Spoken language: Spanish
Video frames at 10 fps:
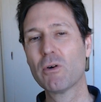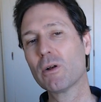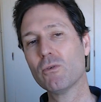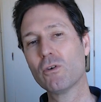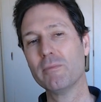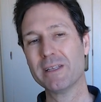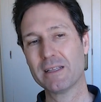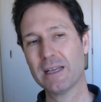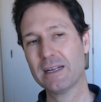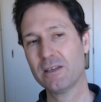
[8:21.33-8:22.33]
hago algún
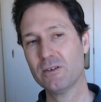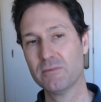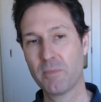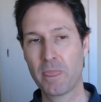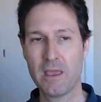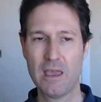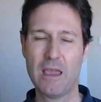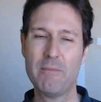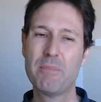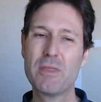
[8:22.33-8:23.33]
comentario.
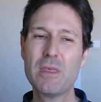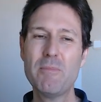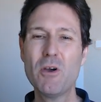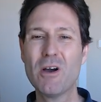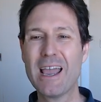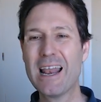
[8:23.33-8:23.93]
En principio,